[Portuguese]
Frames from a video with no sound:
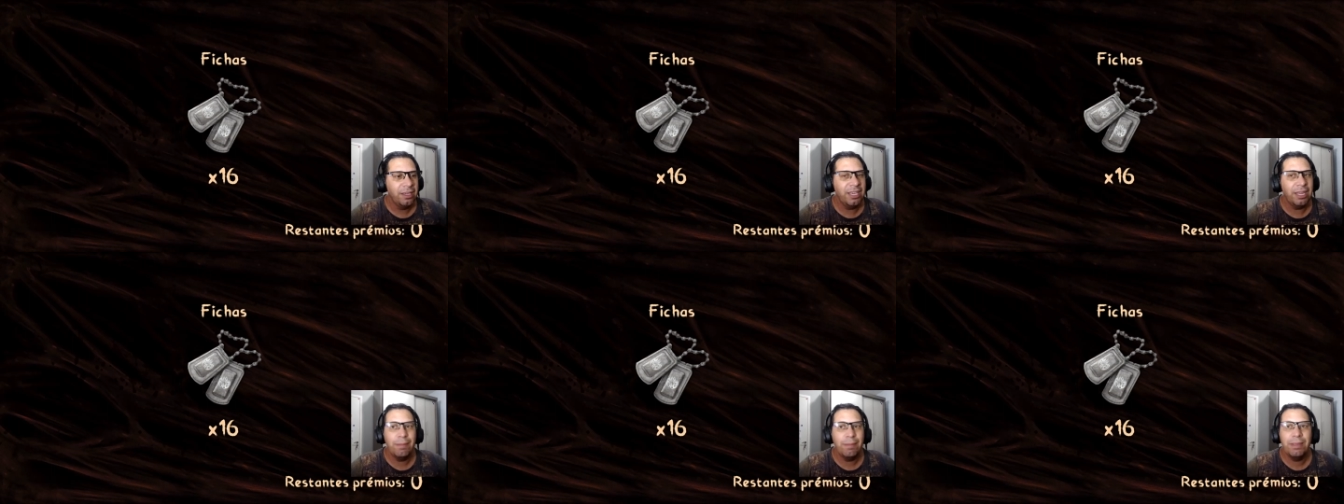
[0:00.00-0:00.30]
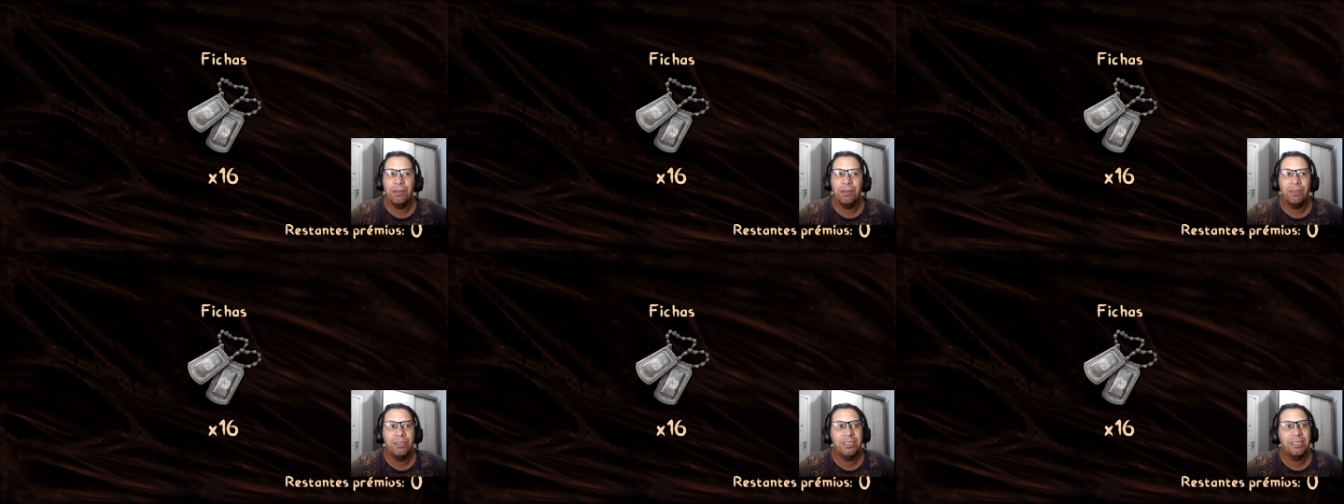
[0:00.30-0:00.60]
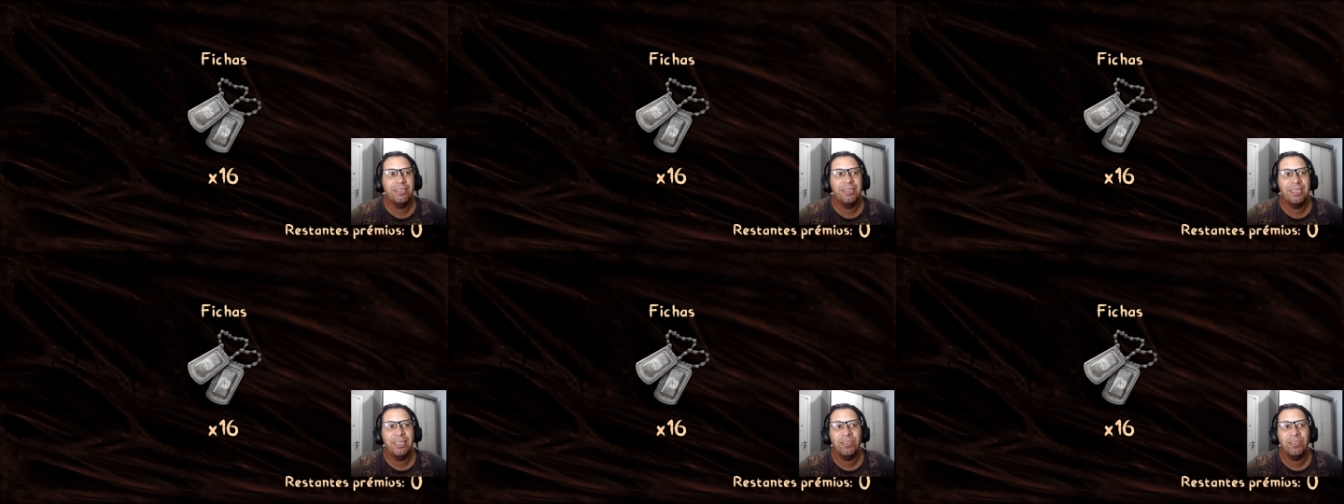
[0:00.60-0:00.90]
E ela me deu
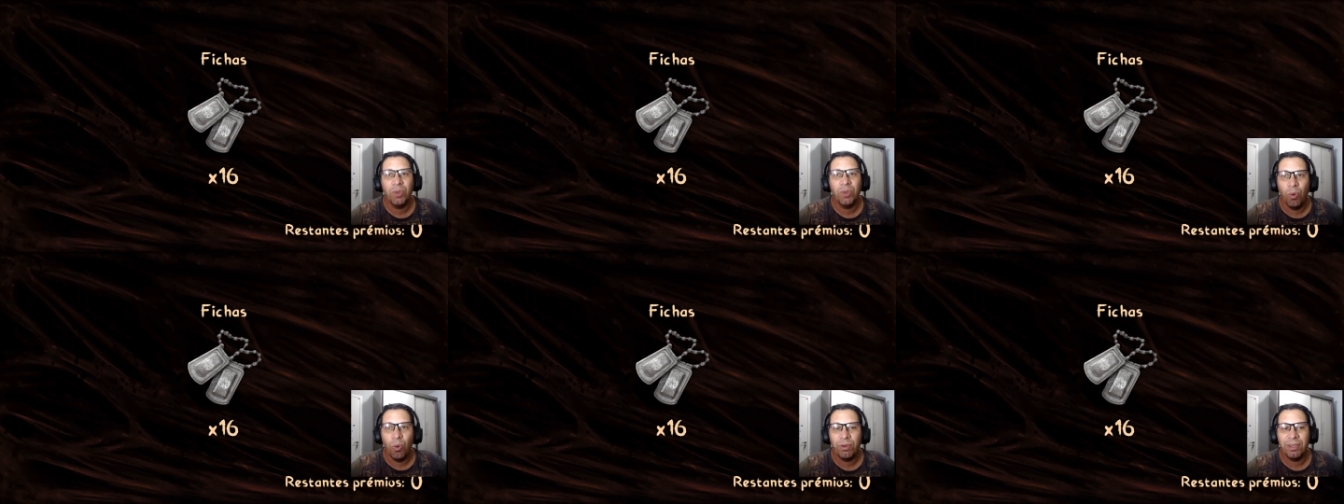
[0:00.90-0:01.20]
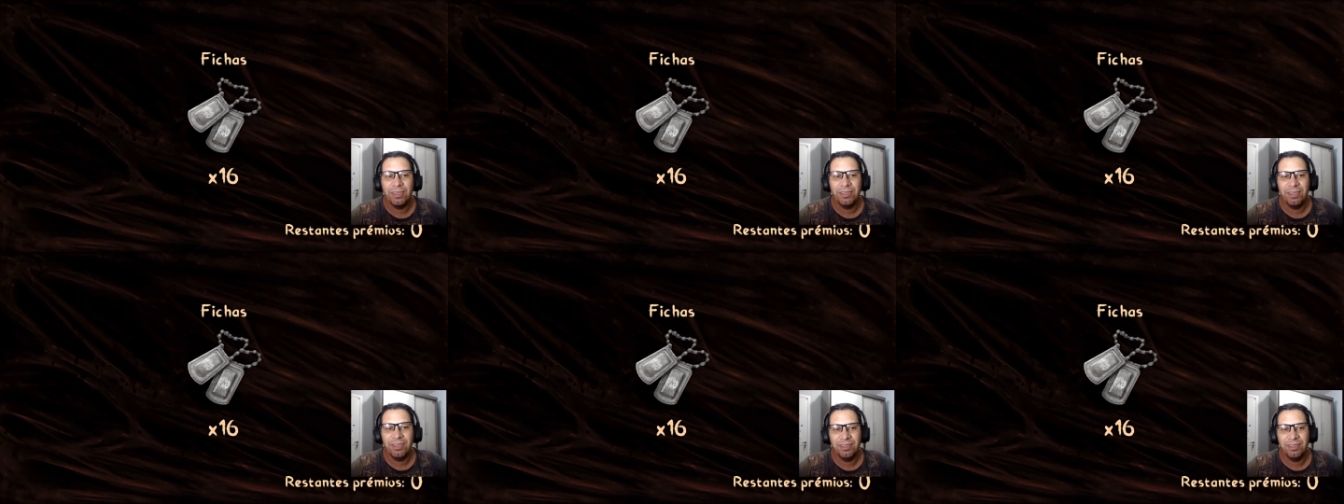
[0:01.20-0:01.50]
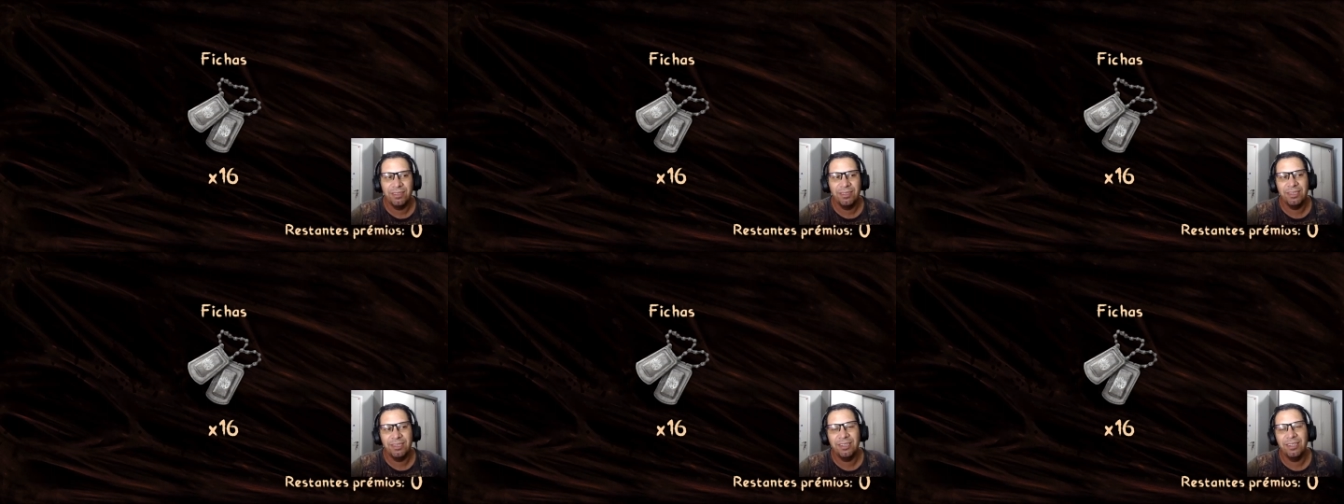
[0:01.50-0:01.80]
16 tokens.
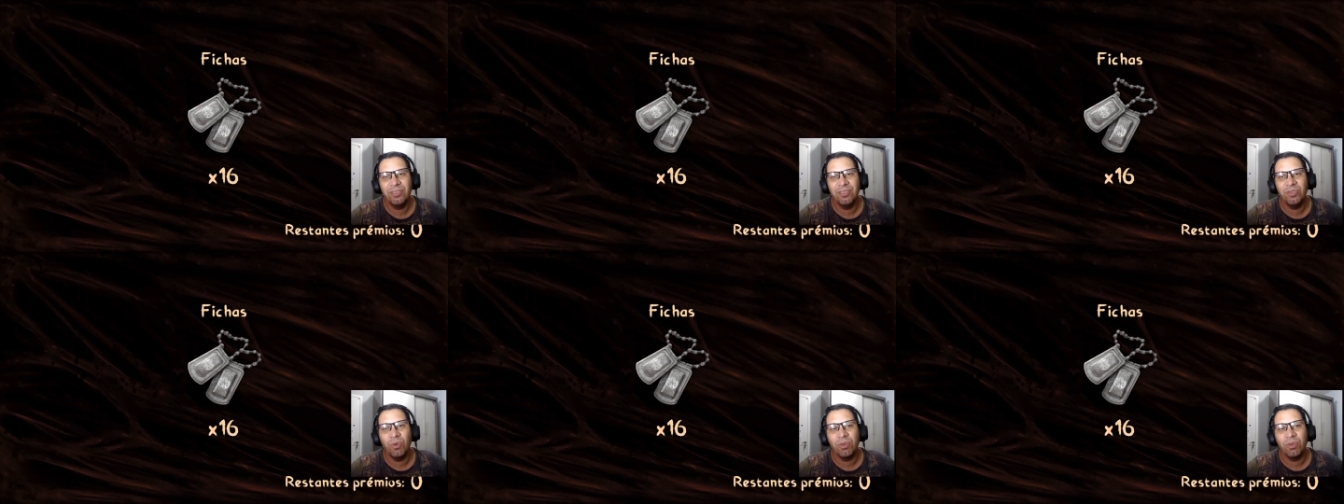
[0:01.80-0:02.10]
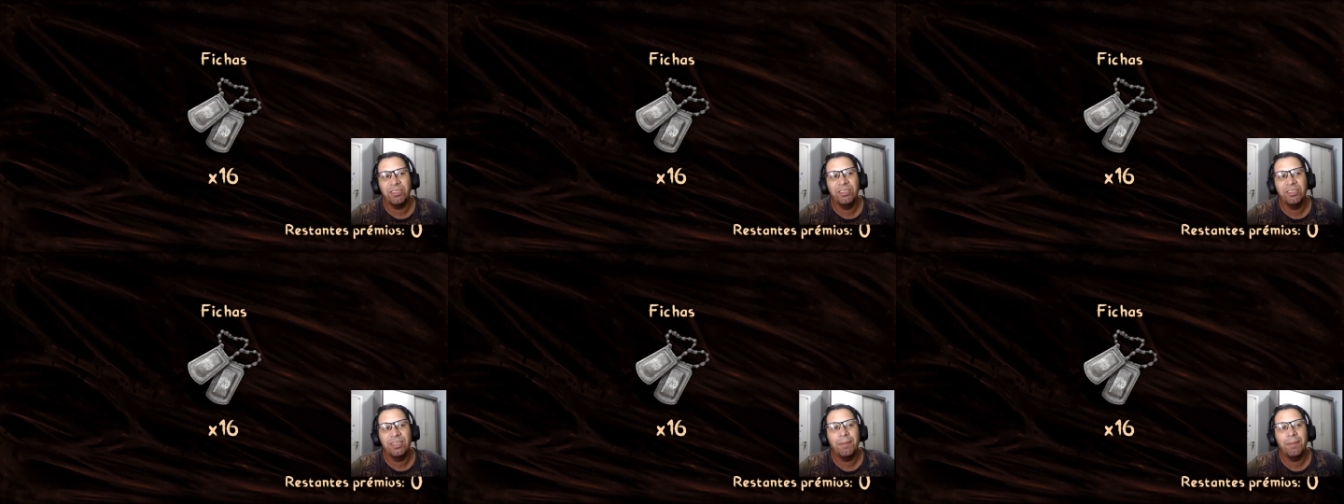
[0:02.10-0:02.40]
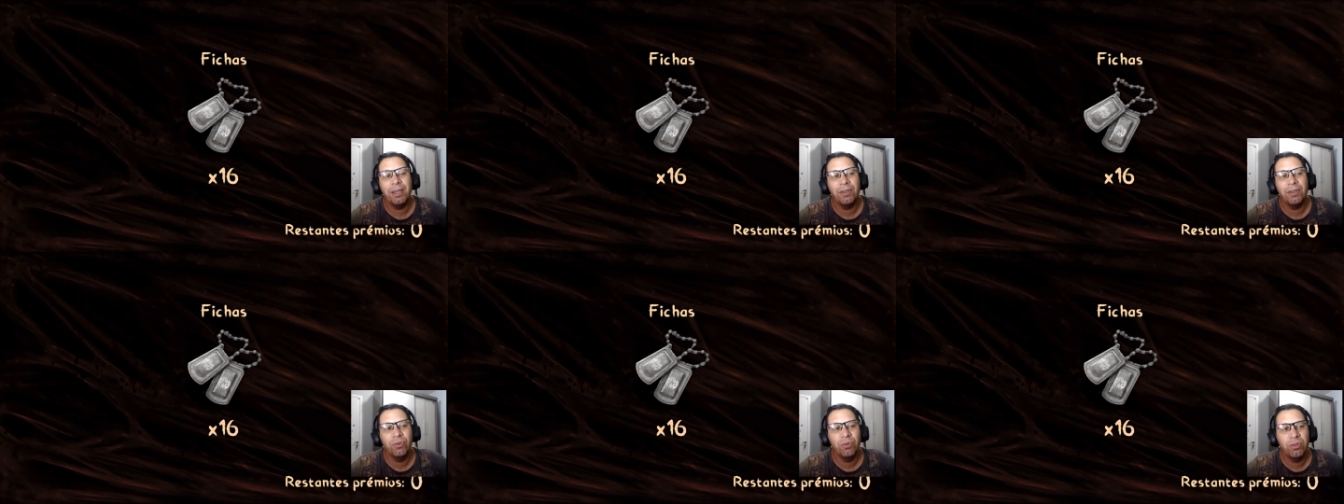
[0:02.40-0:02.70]
Esses 16 tokens
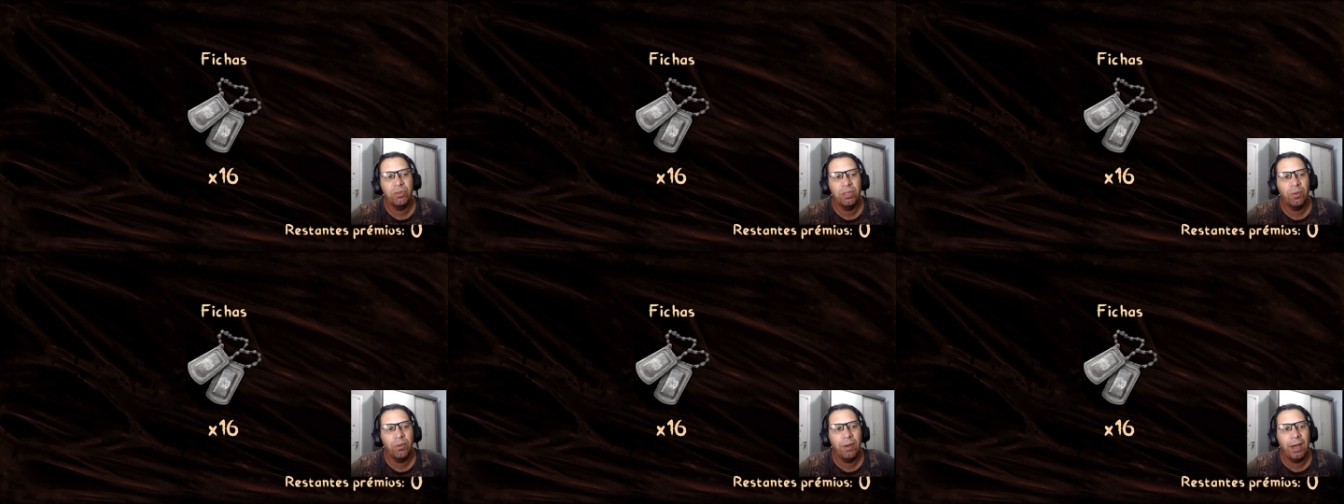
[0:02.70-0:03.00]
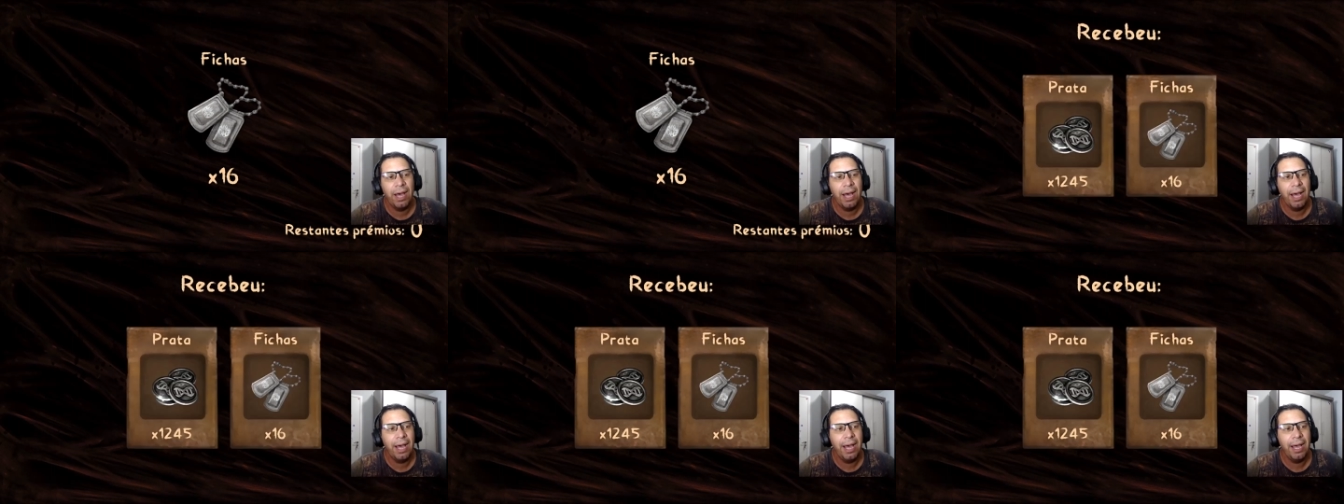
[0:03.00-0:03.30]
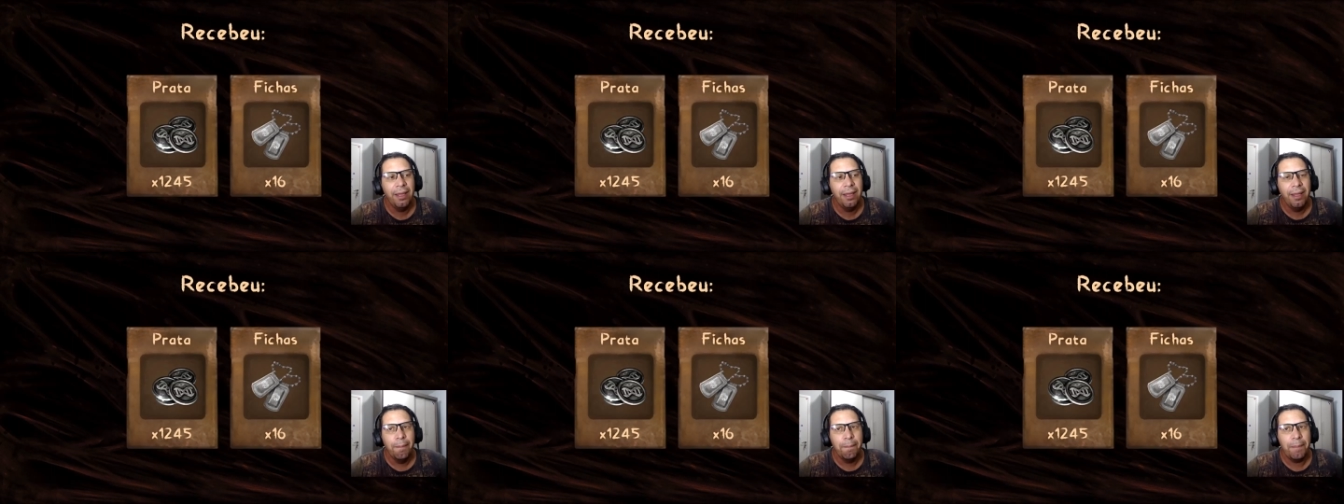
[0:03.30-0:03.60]
já me ajudam
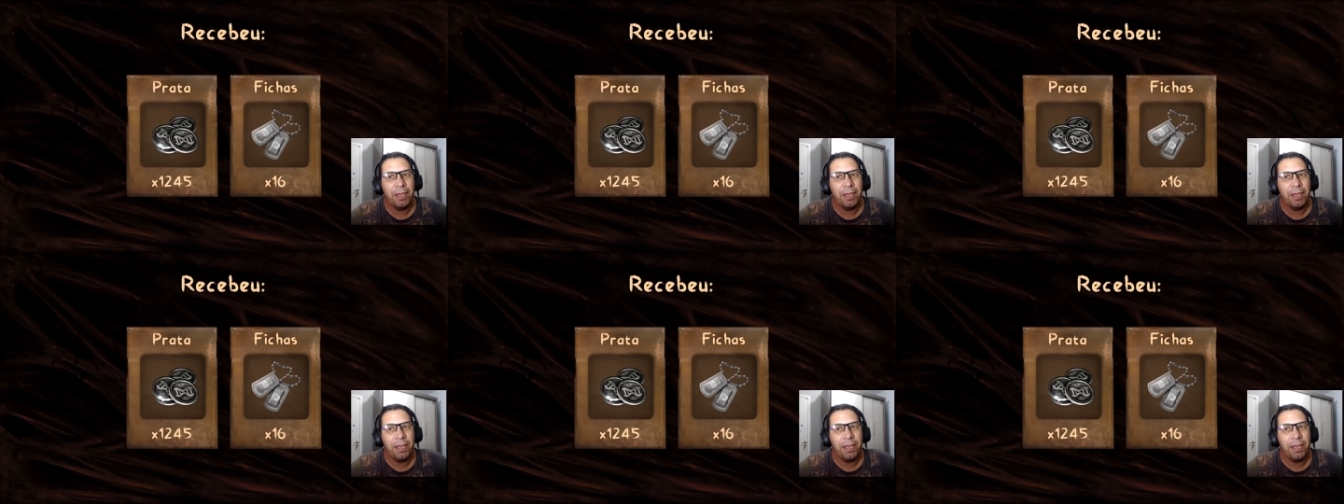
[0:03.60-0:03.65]
a